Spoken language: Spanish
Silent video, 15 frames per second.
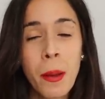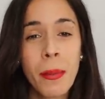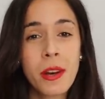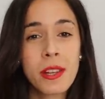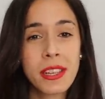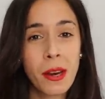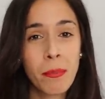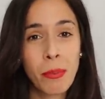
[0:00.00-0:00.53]

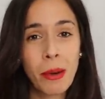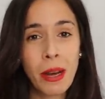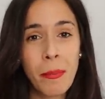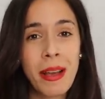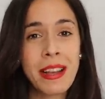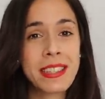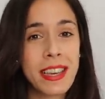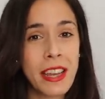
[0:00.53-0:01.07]
Pero es que el
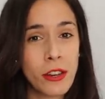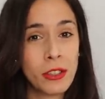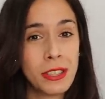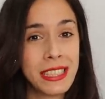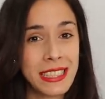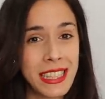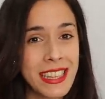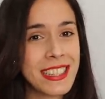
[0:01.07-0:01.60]
problema es que no
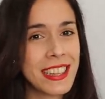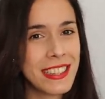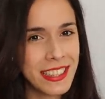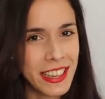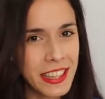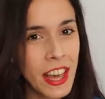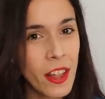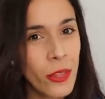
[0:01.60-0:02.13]
le estás
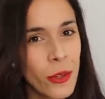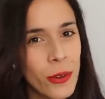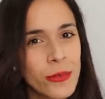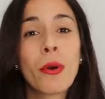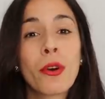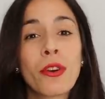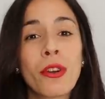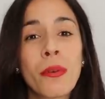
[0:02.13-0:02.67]
enseñando.
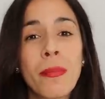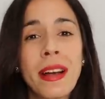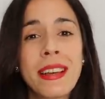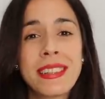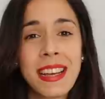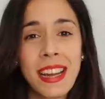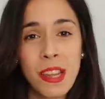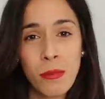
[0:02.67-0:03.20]
Por
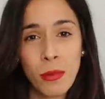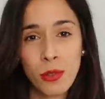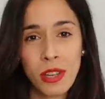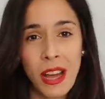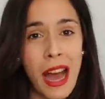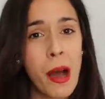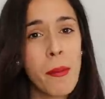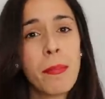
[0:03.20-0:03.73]
norma
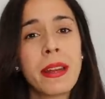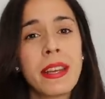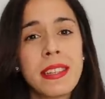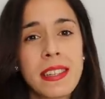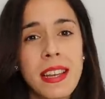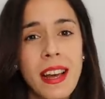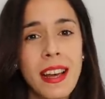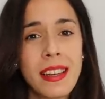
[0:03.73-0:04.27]
salimos a
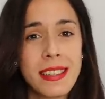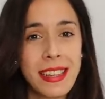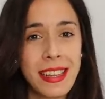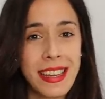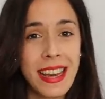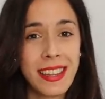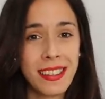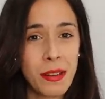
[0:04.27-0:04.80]
prisas
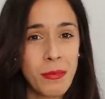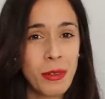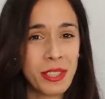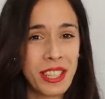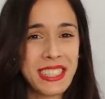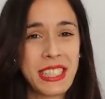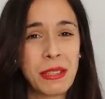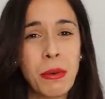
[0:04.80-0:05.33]
y
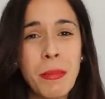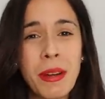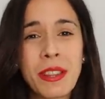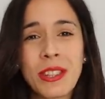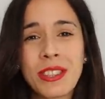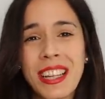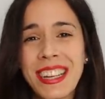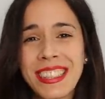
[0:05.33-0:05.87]
hacemos que este
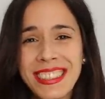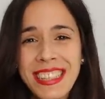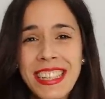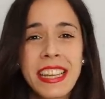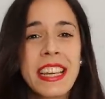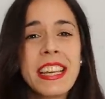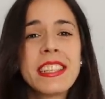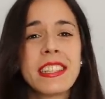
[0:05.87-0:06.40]
momento tan
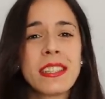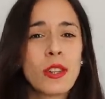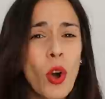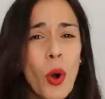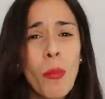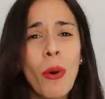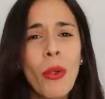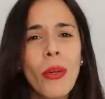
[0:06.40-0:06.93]

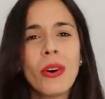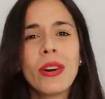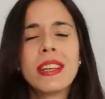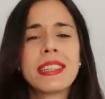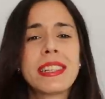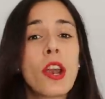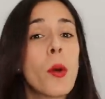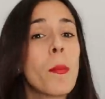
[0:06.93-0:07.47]
incómodo
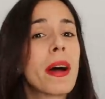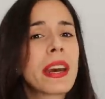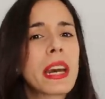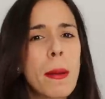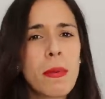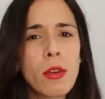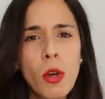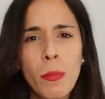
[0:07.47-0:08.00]
sea lo más
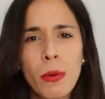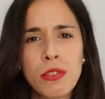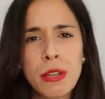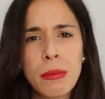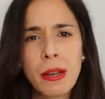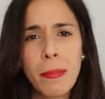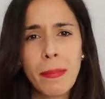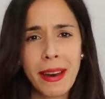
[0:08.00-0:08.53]
rápido
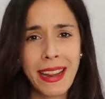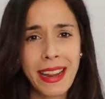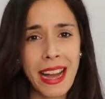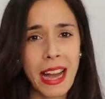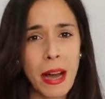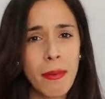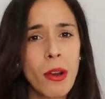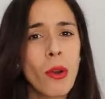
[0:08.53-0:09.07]
posible para que
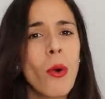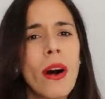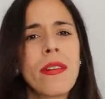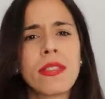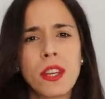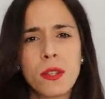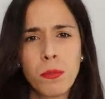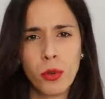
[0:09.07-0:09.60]
acabe lo
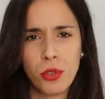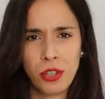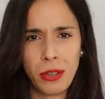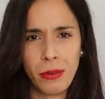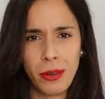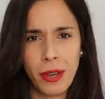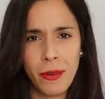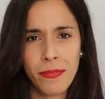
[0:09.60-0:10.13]
antes
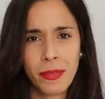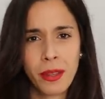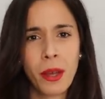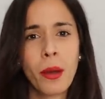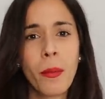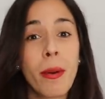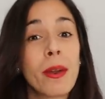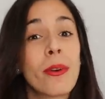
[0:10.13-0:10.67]
posible.
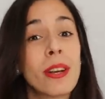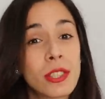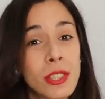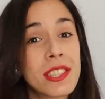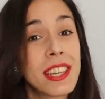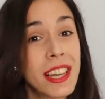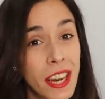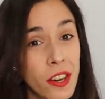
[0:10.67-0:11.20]
Pero
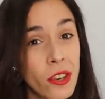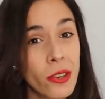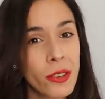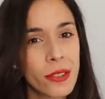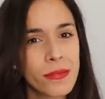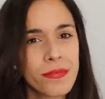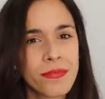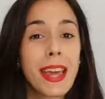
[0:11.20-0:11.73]
este es el error.
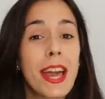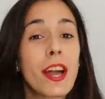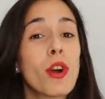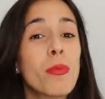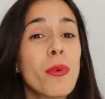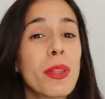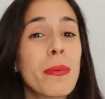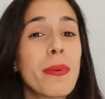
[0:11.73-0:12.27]
¿Qué
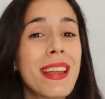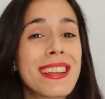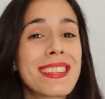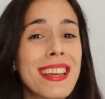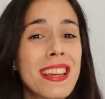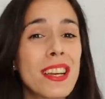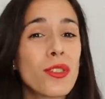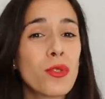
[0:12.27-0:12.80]
cómo debería
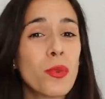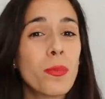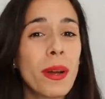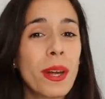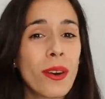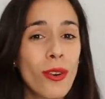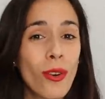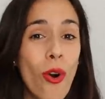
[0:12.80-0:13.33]
salir tu
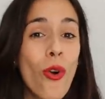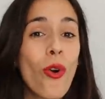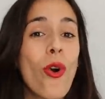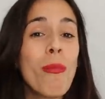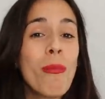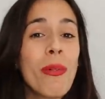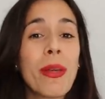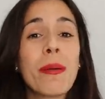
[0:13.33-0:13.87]
perro o
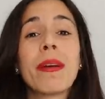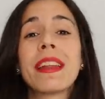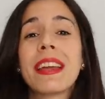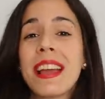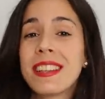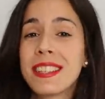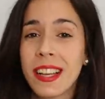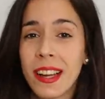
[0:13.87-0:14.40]
cómo
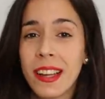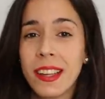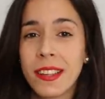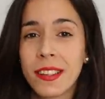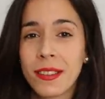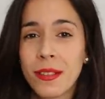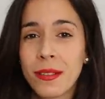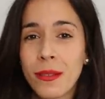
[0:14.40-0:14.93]
deberíais
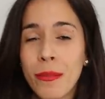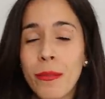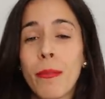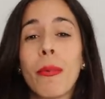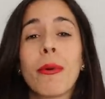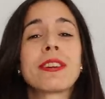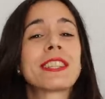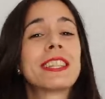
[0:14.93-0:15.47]
salir?
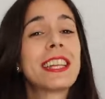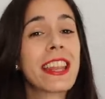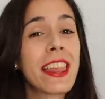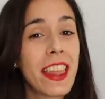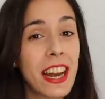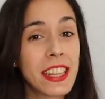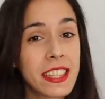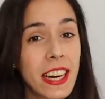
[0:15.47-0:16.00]
Pues
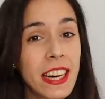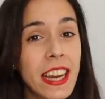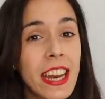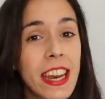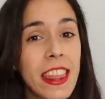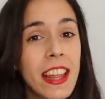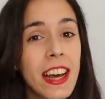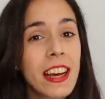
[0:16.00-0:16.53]
desde la
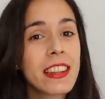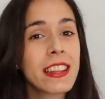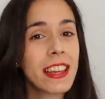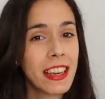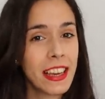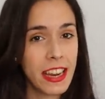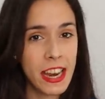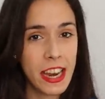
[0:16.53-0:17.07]
tranquilidad
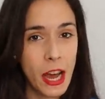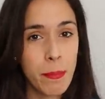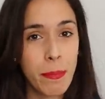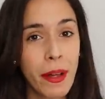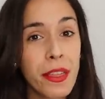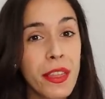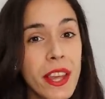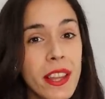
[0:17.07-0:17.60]
y la
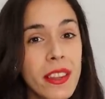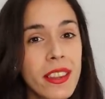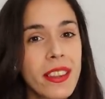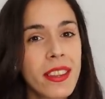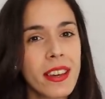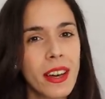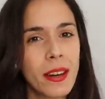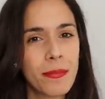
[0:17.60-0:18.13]

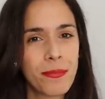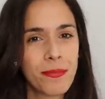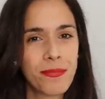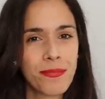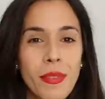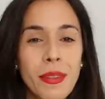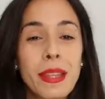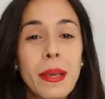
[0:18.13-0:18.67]
paciencia.
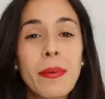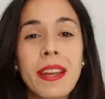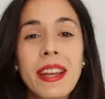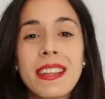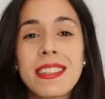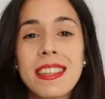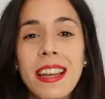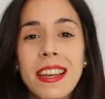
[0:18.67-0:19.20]

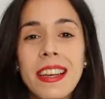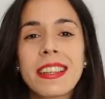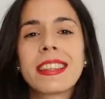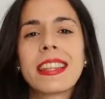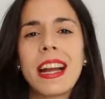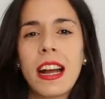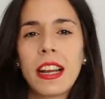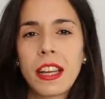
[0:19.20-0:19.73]
Deberías salir
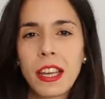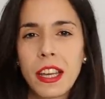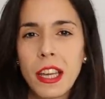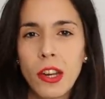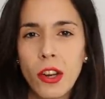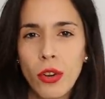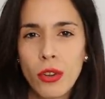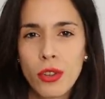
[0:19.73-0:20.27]

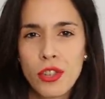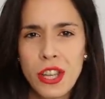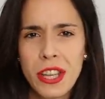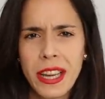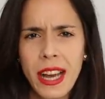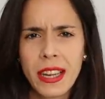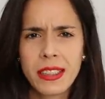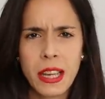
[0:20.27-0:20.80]
tranquilo,
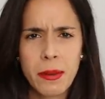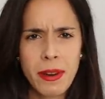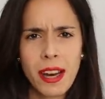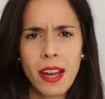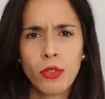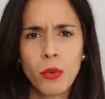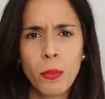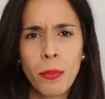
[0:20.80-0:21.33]
sin
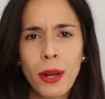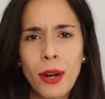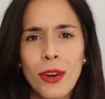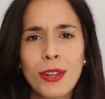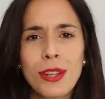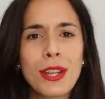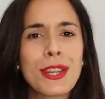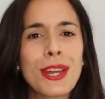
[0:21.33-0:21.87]
activar a tu
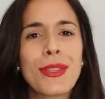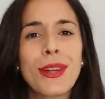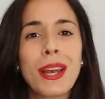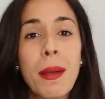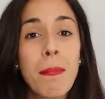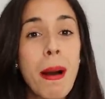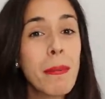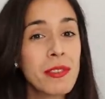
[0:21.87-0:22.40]
perro
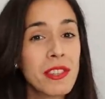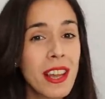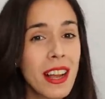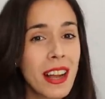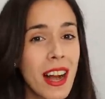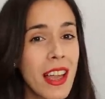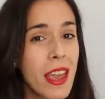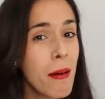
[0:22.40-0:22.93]
diciéndole vamos a
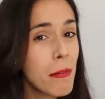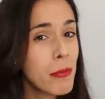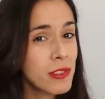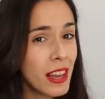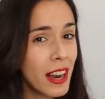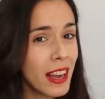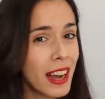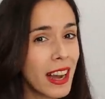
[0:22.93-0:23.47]
la calle,
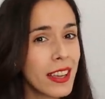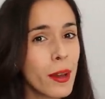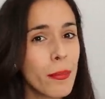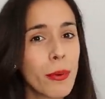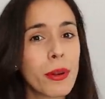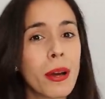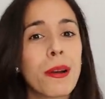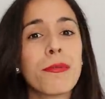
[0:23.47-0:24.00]
vamos a la calle,
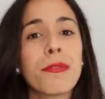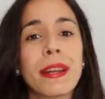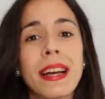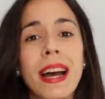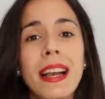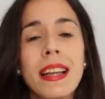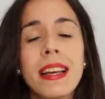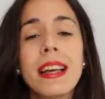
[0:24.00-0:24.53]
porque al
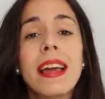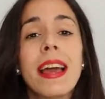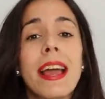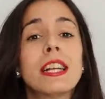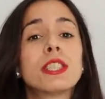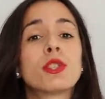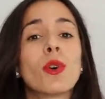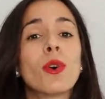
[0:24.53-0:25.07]
final
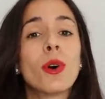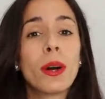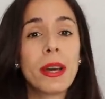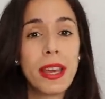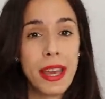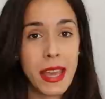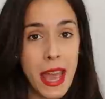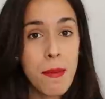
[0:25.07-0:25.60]
esto
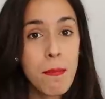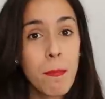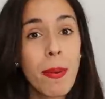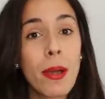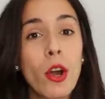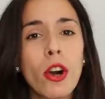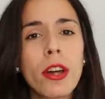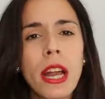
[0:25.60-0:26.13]

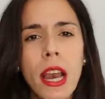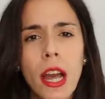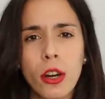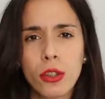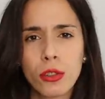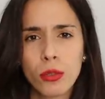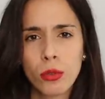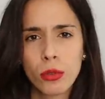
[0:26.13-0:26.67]
empeora la
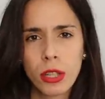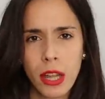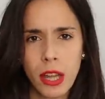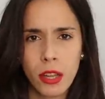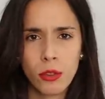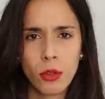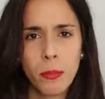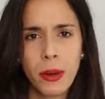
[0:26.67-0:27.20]
conducta
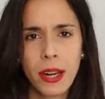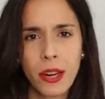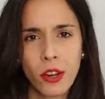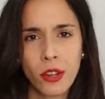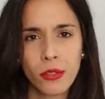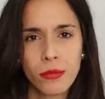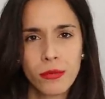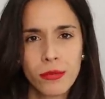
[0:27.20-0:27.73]
de tu
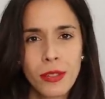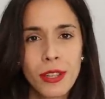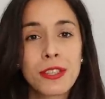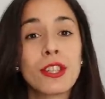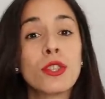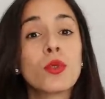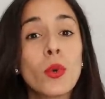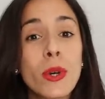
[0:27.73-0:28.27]
perro.
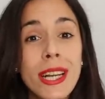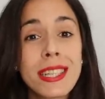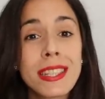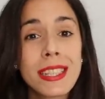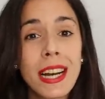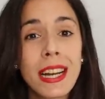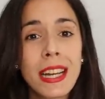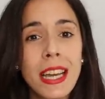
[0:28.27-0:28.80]
Si tú
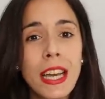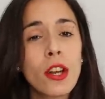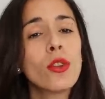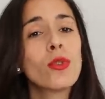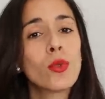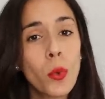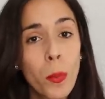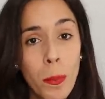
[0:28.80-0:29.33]
eres
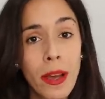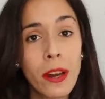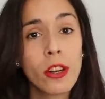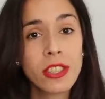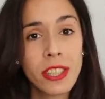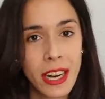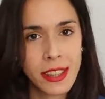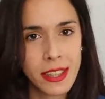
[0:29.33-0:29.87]
tranquilo, tu
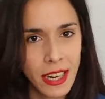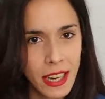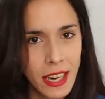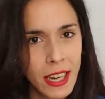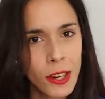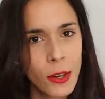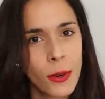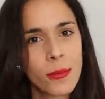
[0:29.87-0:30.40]
perro será
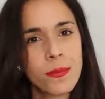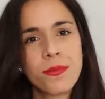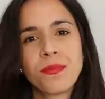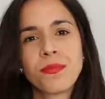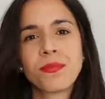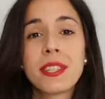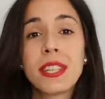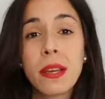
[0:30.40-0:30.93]
tranquilo.
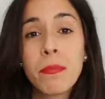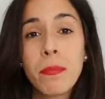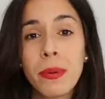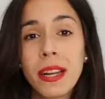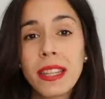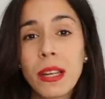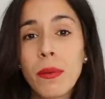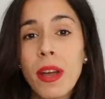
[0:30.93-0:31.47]

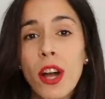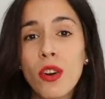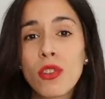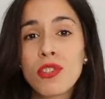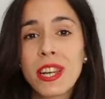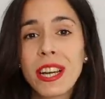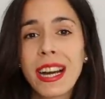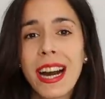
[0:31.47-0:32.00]
Siempre te voy a
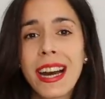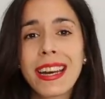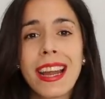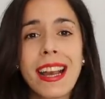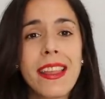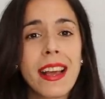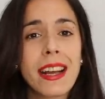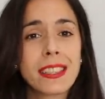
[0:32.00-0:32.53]
aconsejar
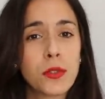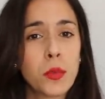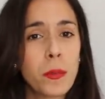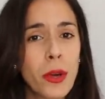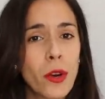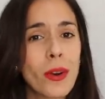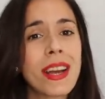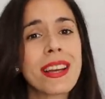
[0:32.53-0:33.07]
que le digas a tu
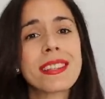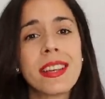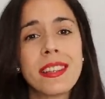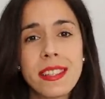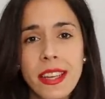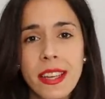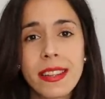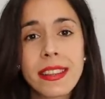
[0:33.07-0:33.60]
perro que
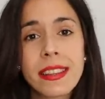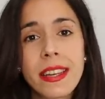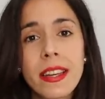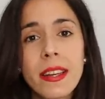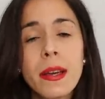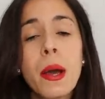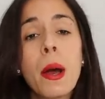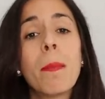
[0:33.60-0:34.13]
se
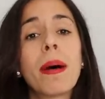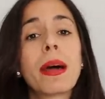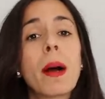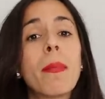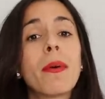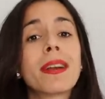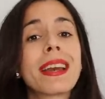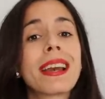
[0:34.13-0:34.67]
siente
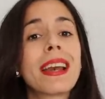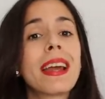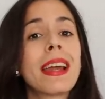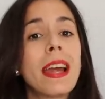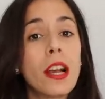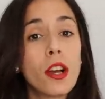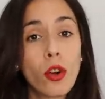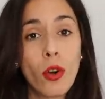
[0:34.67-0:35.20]
para
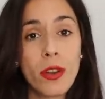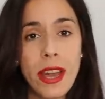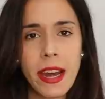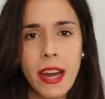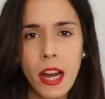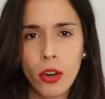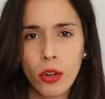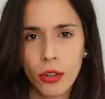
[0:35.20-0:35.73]
ponerle el collar
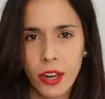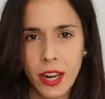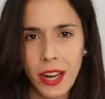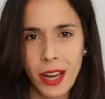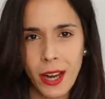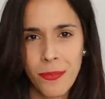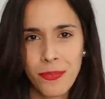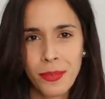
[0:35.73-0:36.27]
y la
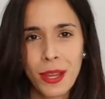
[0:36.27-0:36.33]
correa.